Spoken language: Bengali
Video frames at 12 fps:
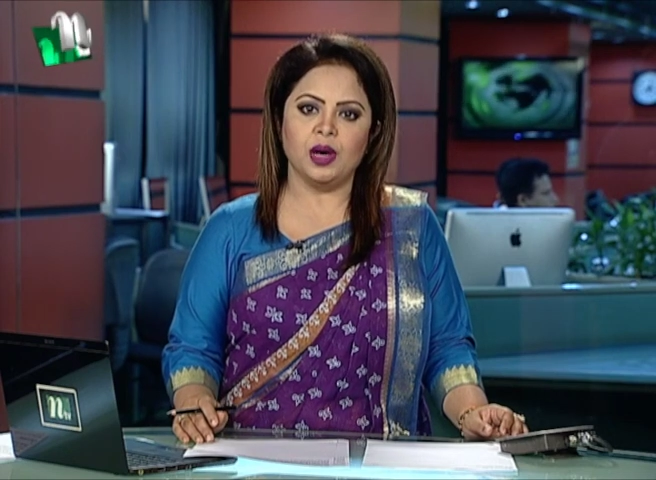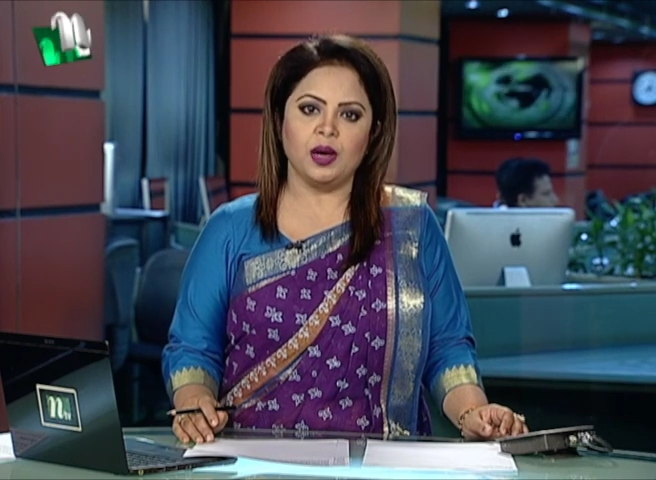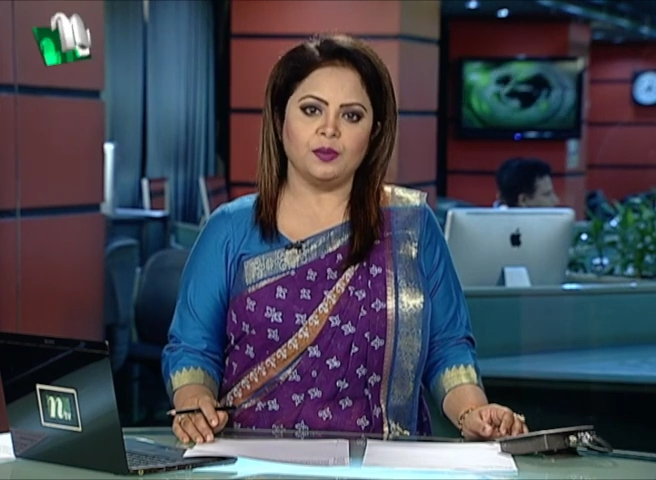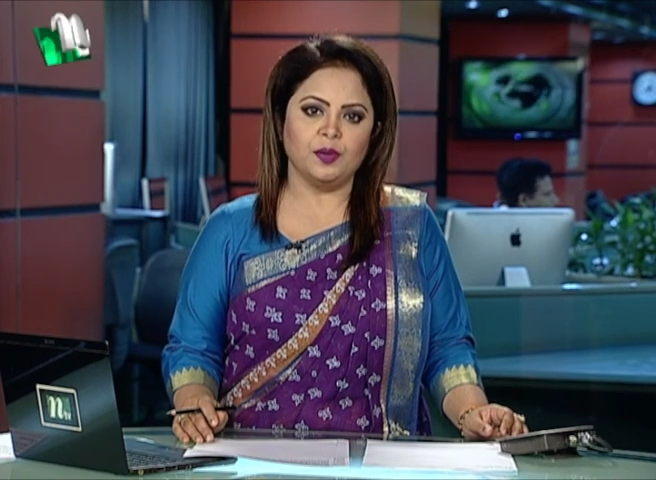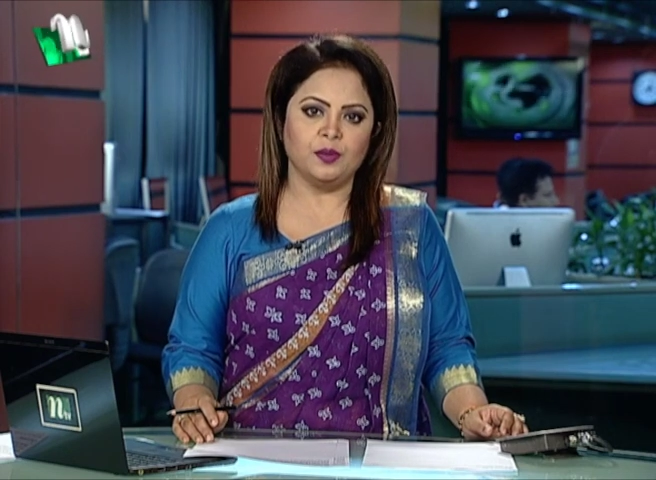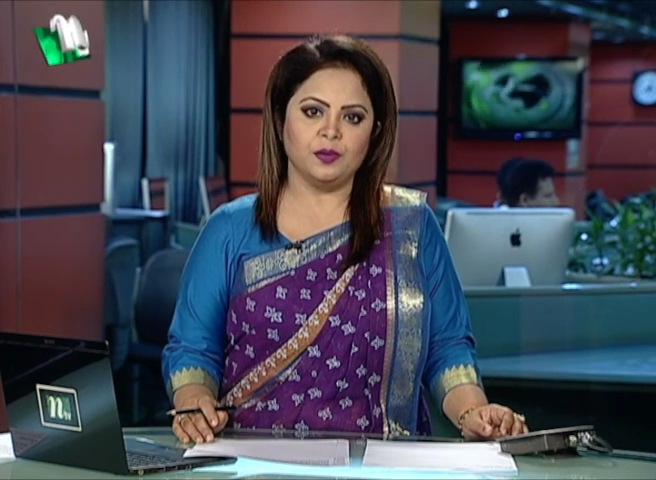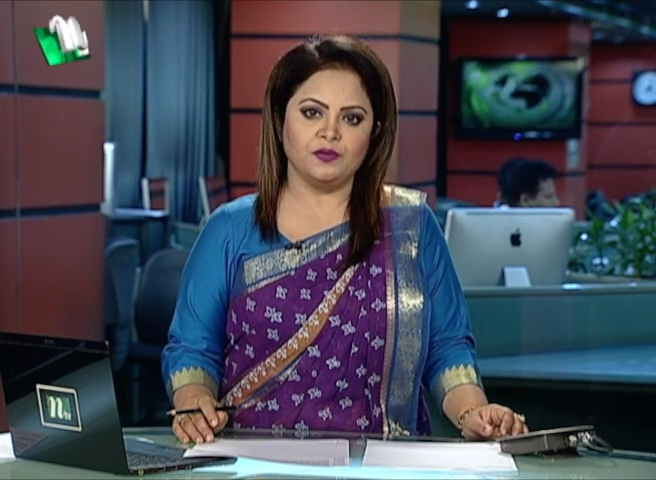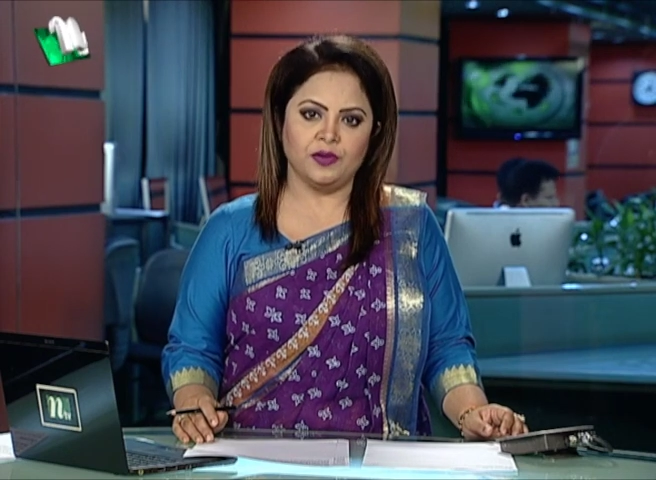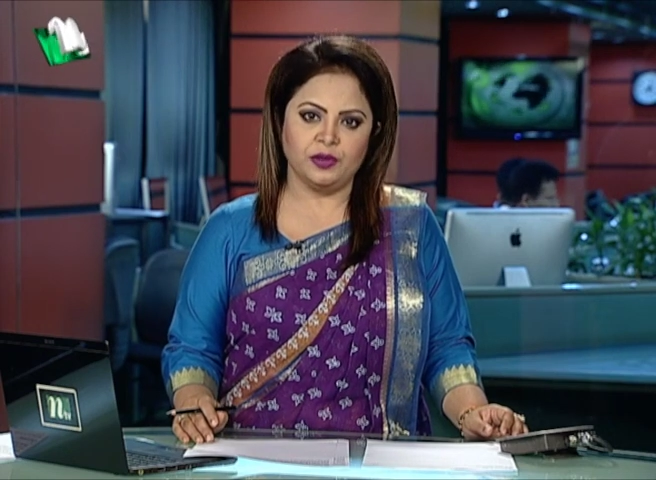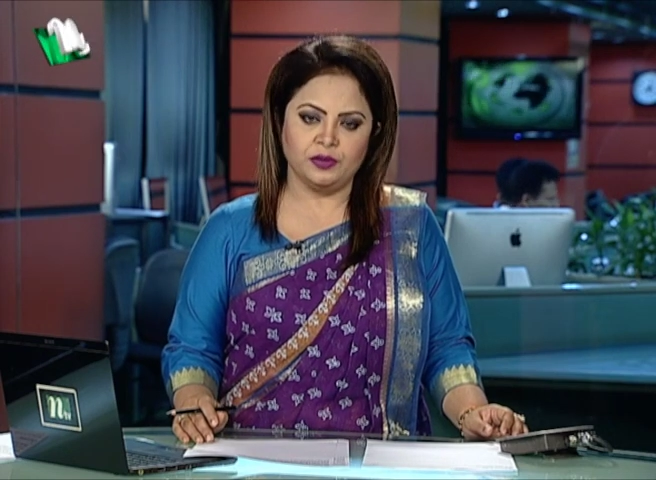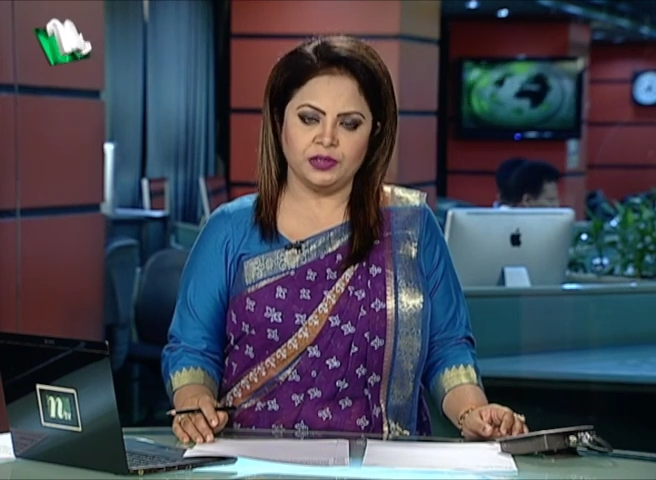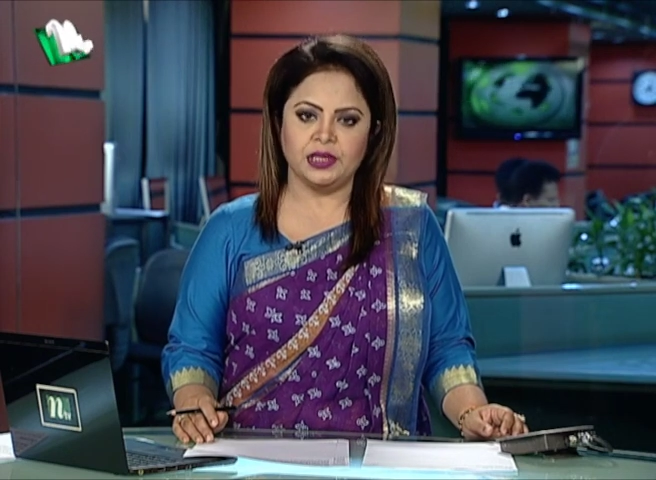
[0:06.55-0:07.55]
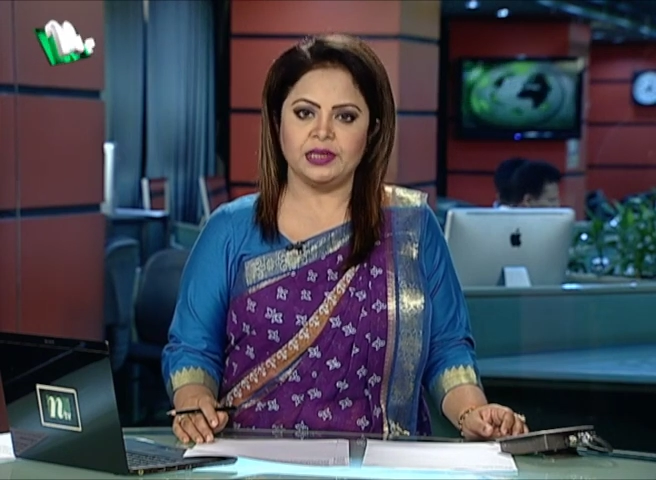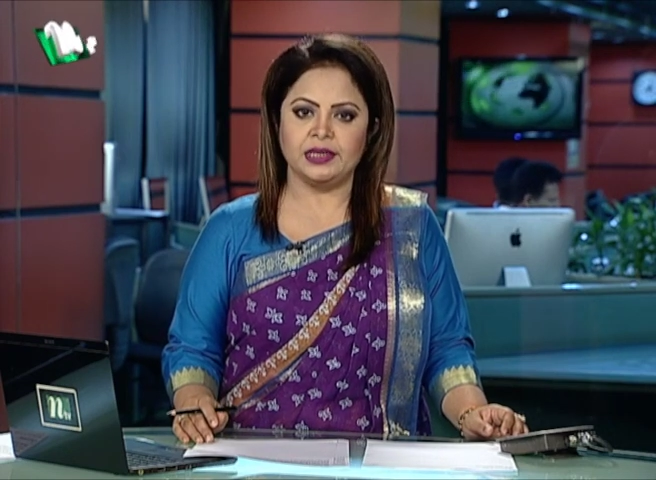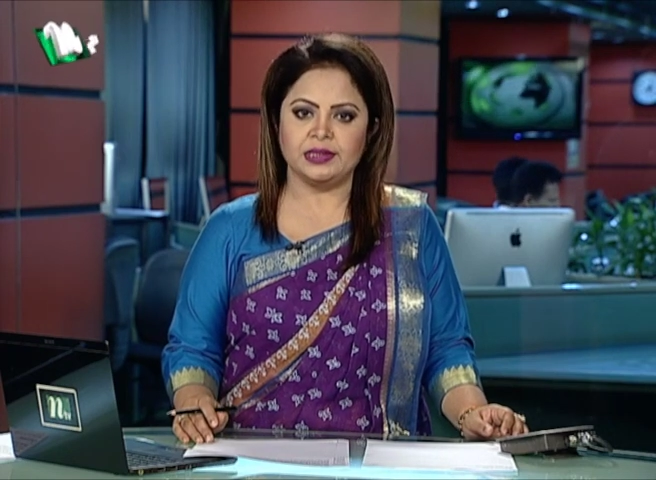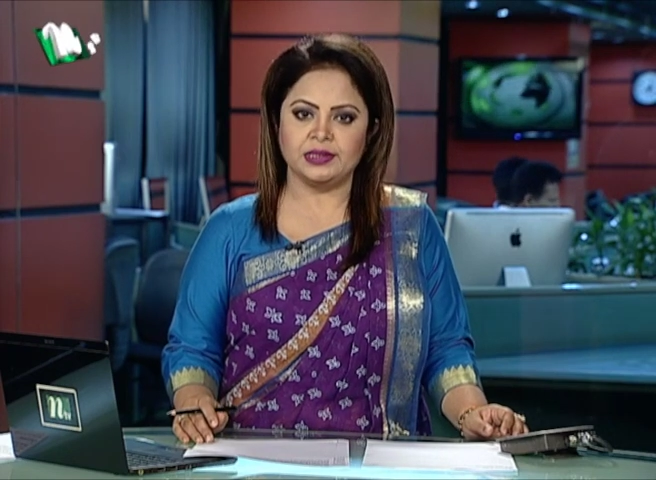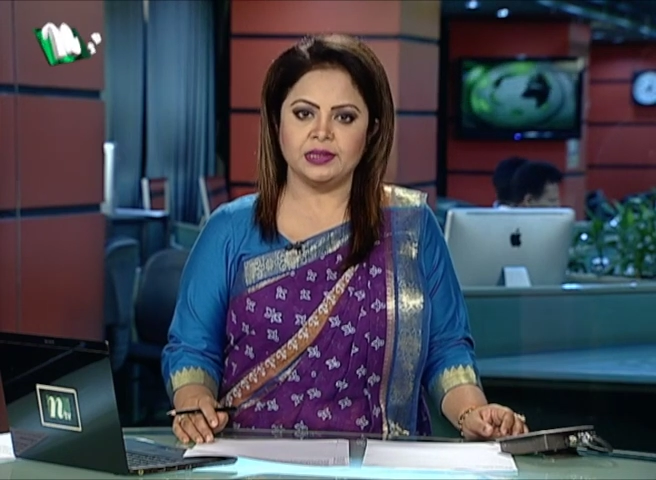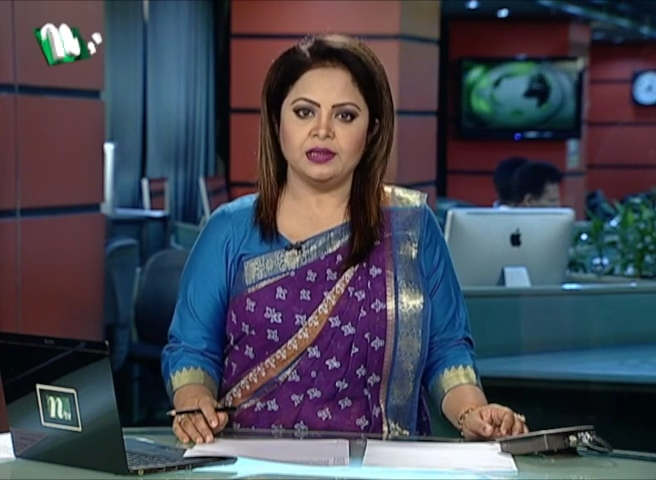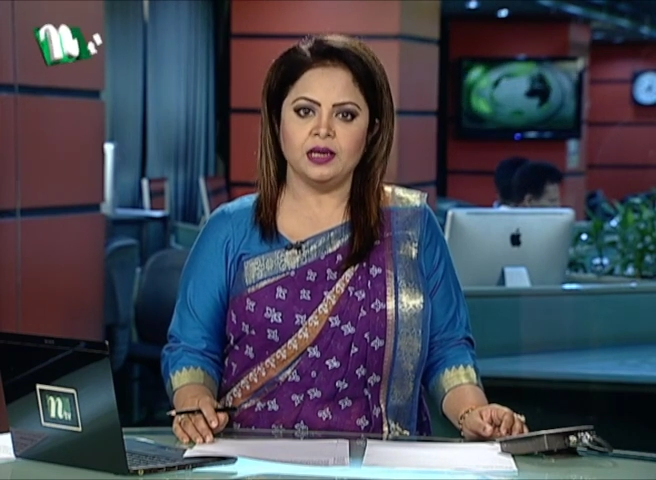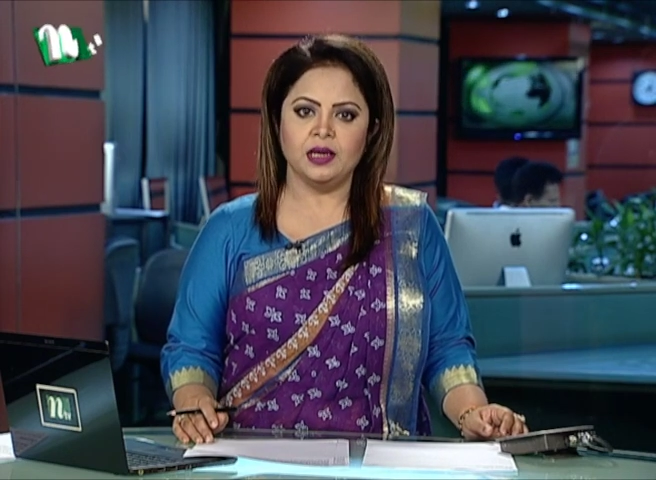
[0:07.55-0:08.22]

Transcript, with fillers: আবু মোফারুক জানিয়েছেন